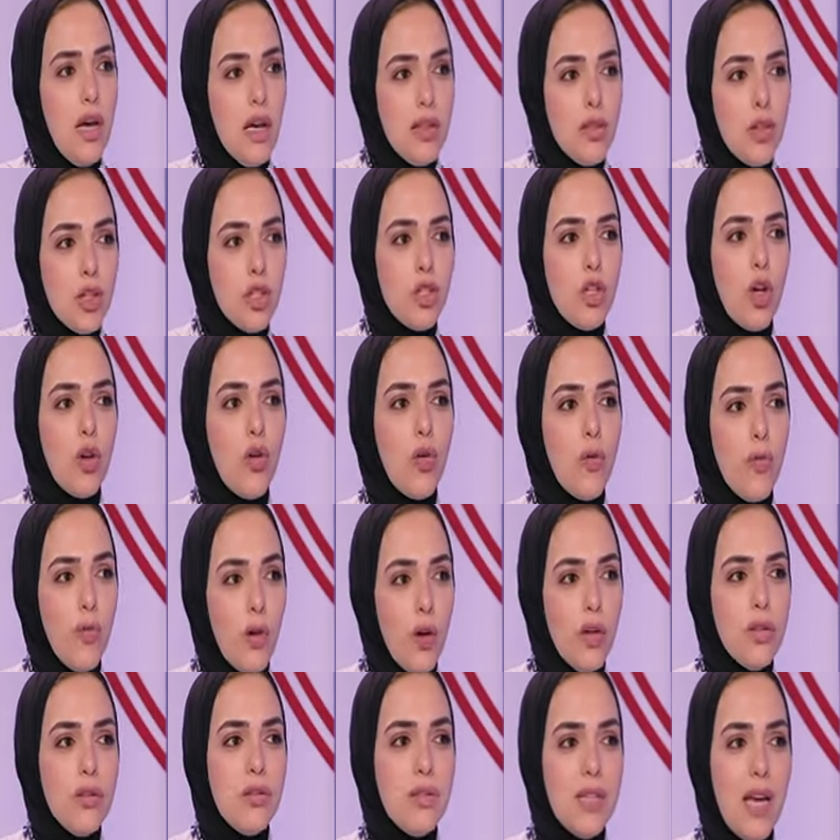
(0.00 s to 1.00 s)

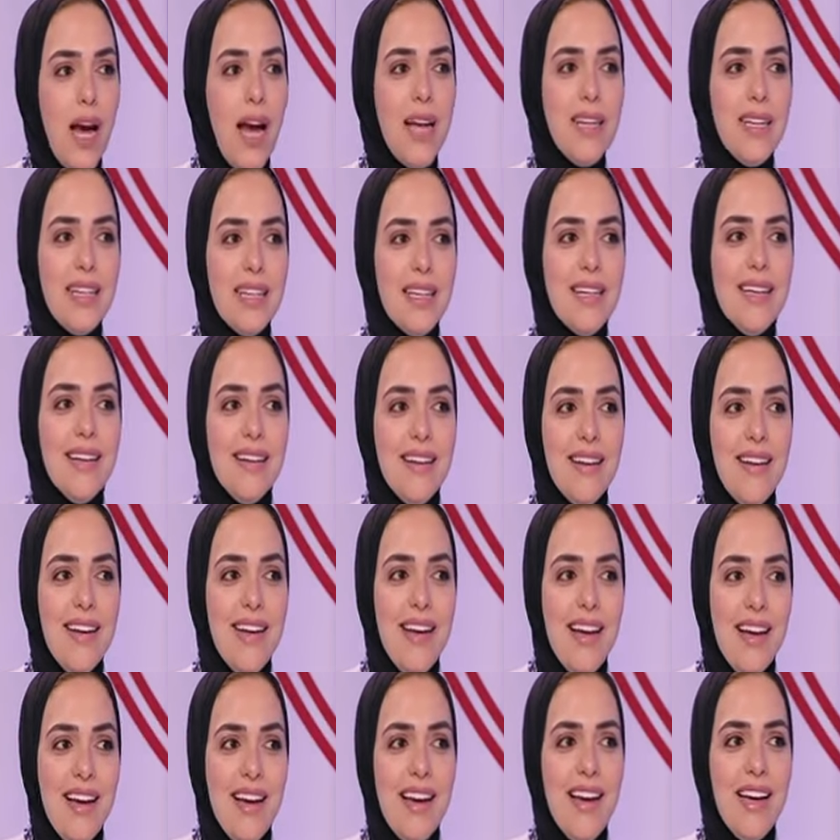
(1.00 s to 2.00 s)
تصرفات يعني
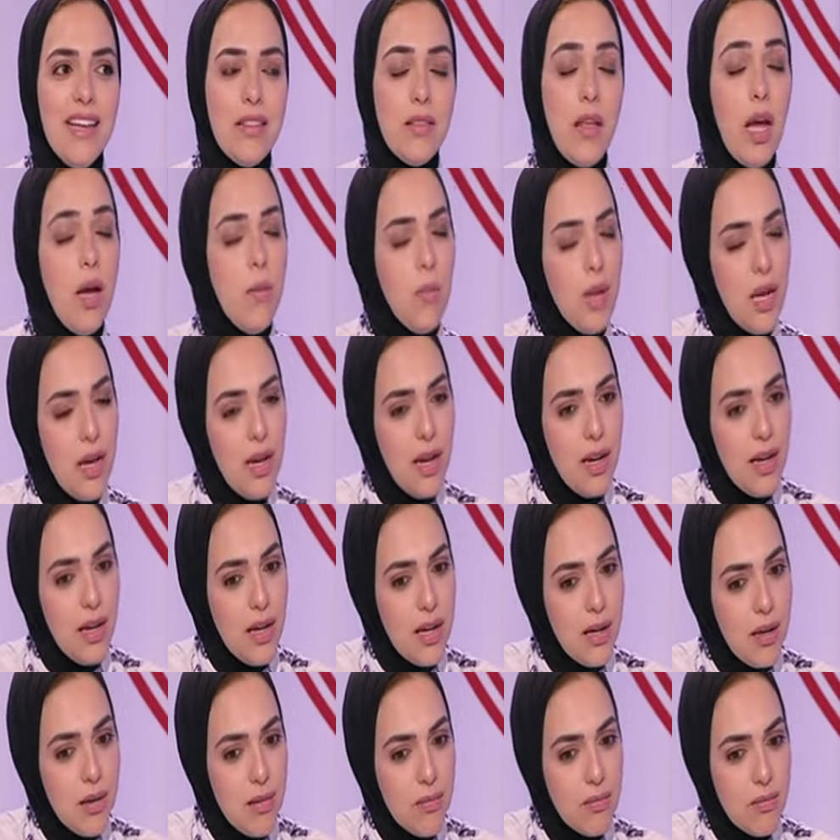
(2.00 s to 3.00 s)
آه، تعمل
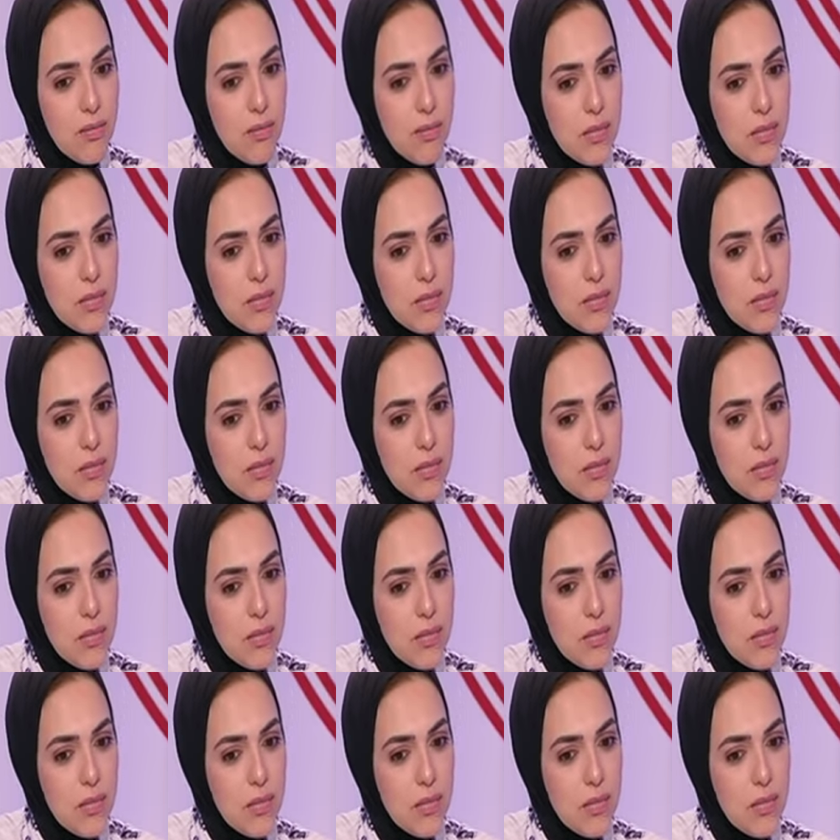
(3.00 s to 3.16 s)
آه،